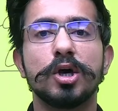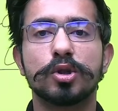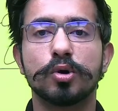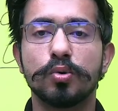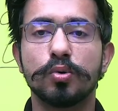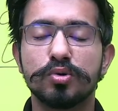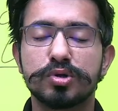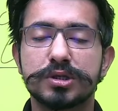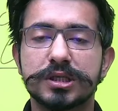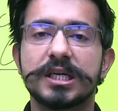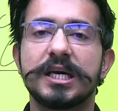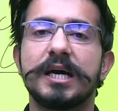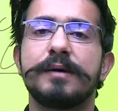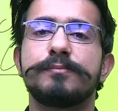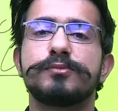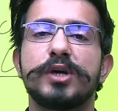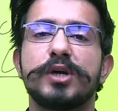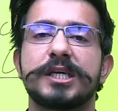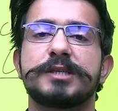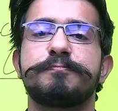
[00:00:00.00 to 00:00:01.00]
तो उससे
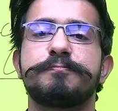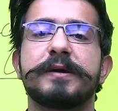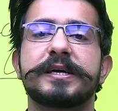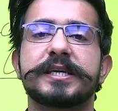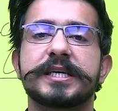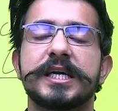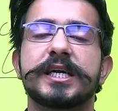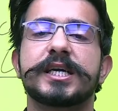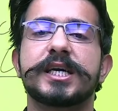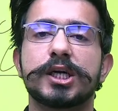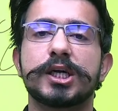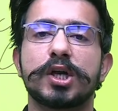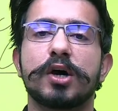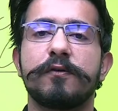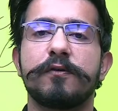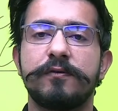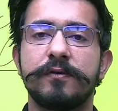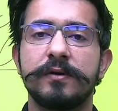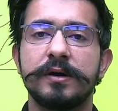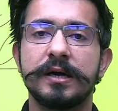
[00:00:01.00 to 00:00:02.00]
हम जो एक्सपेक्टेड कट
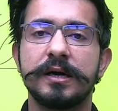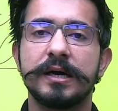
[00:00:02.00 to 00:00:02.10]
ऑफ